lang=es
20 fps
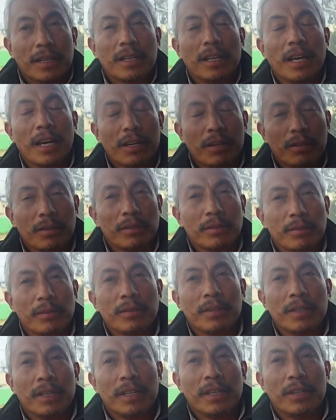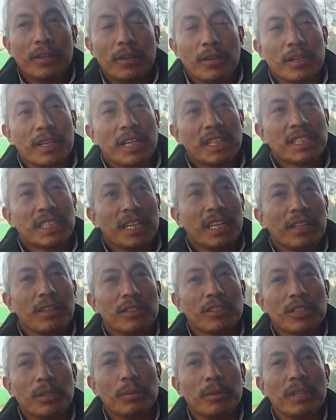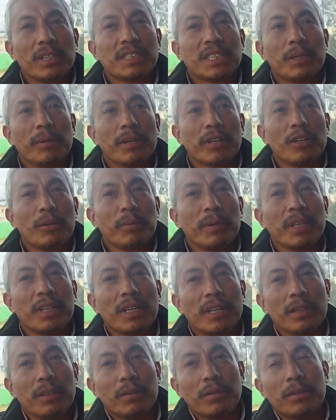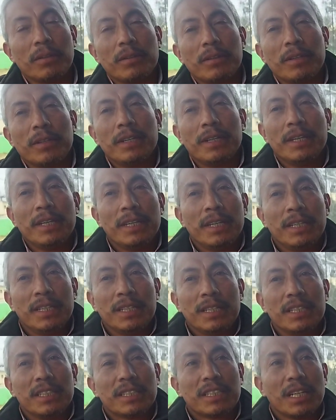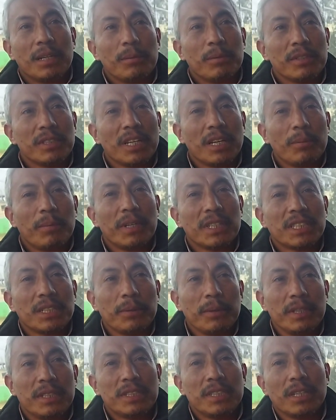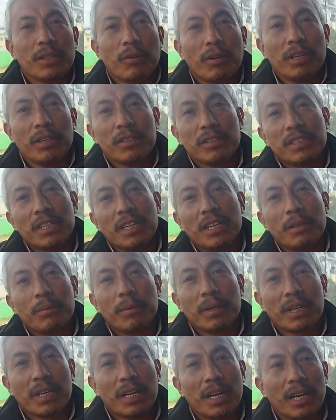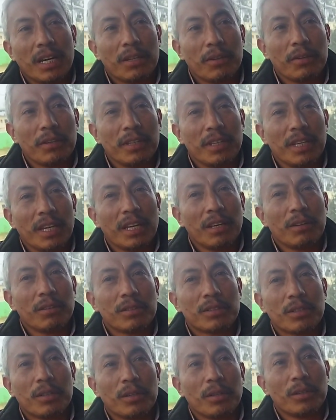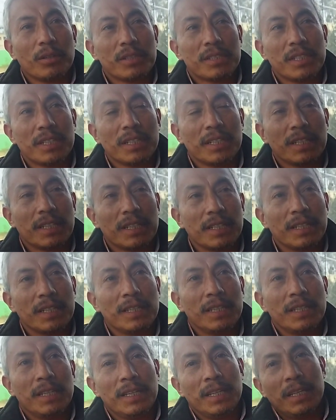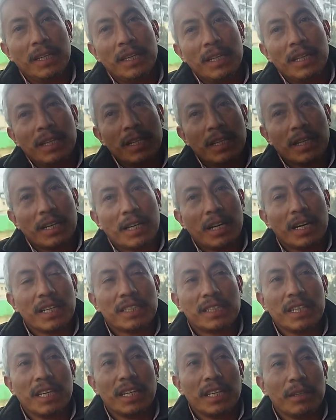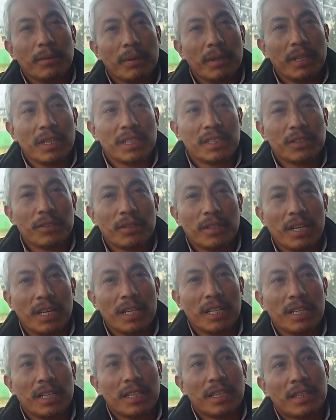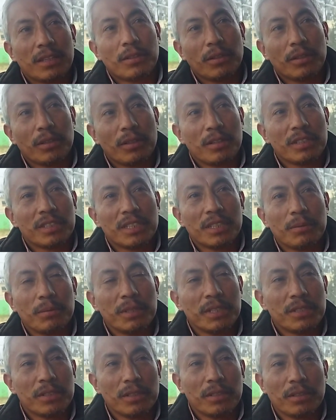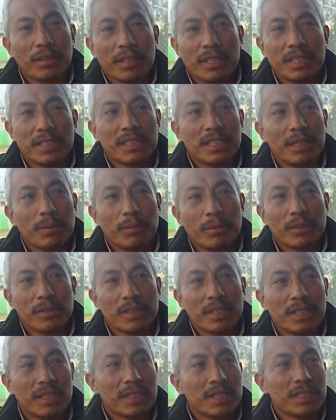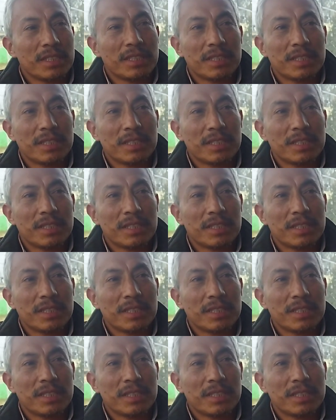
Claro. No, gracias a Dios, como le estaba comentando, estamos ya más de 25 años en el mercado y ya nos conocen casi a nivel nacional todos los servicios lo que hacemos es